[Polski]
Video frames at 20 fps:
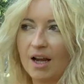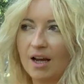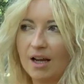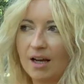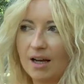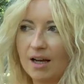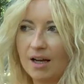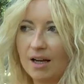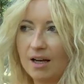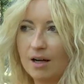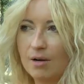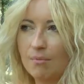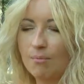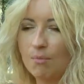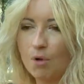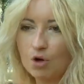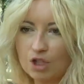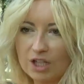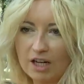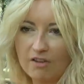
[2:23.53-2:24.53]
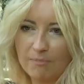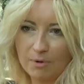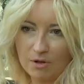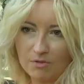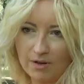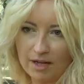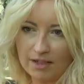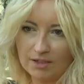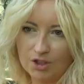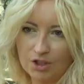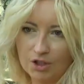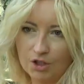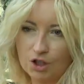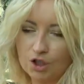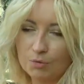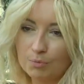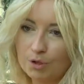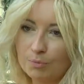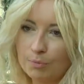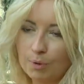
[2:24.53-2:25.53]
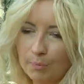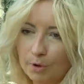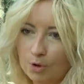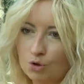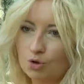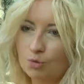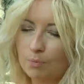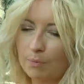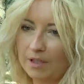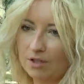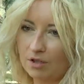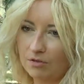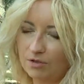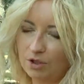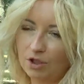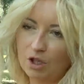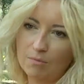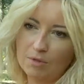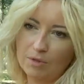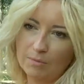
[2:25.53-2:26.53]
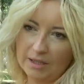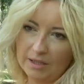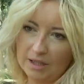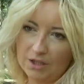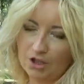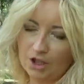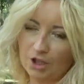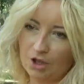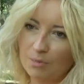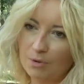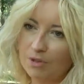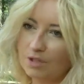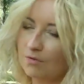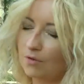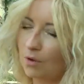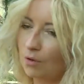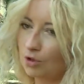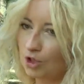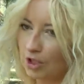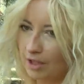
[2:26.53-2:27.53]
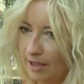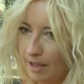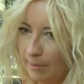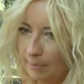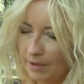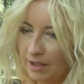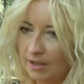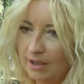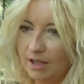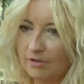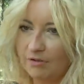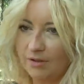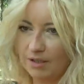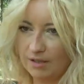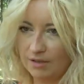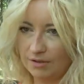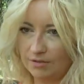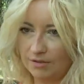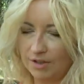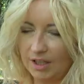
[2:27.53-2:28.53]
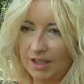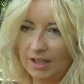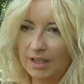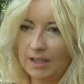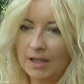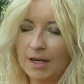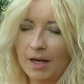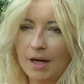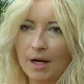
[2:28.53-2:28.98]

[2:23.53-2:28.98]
e, można wprowadzić, żeby po prostu pracownikom i menadżerom pracowało się lepiej, efektywniej,